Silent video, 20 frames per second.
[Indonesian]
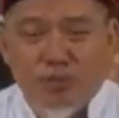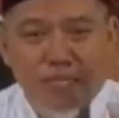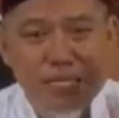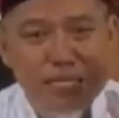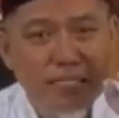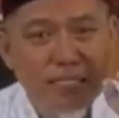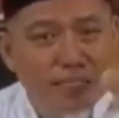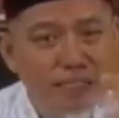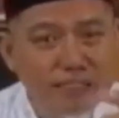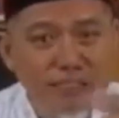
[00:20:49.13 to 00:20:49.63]

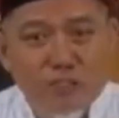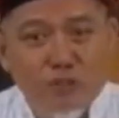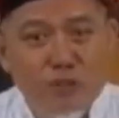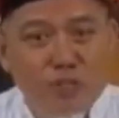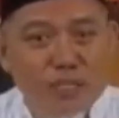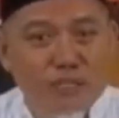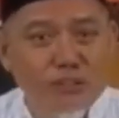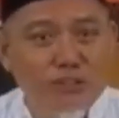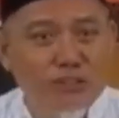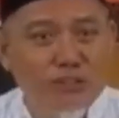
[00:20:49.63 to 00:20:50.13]
daerah
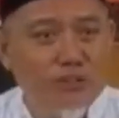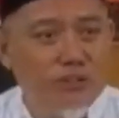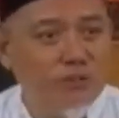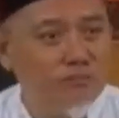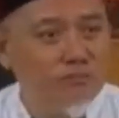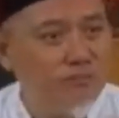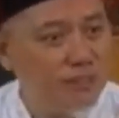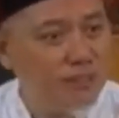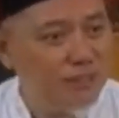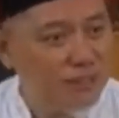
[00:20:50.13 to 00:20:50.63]

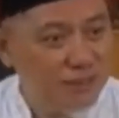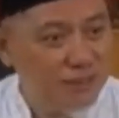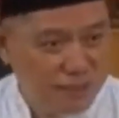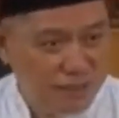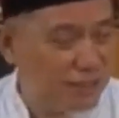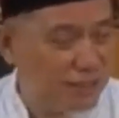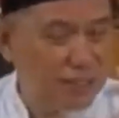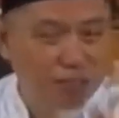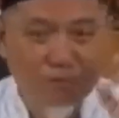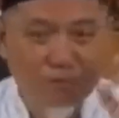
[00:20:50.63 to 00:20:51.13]
Sidoarjo, masjid
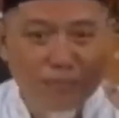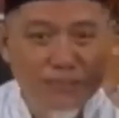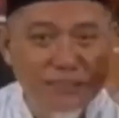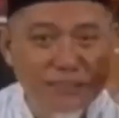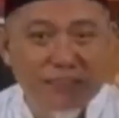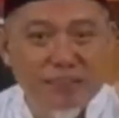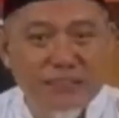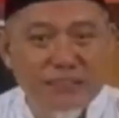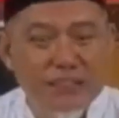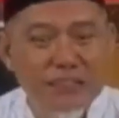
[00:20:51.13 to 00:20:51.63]
saya tahu
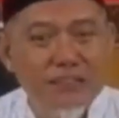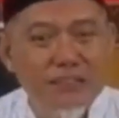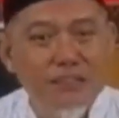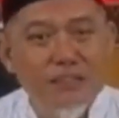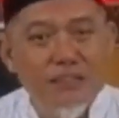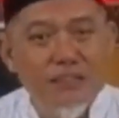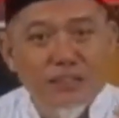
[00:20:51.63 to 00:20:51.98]
masjidnya,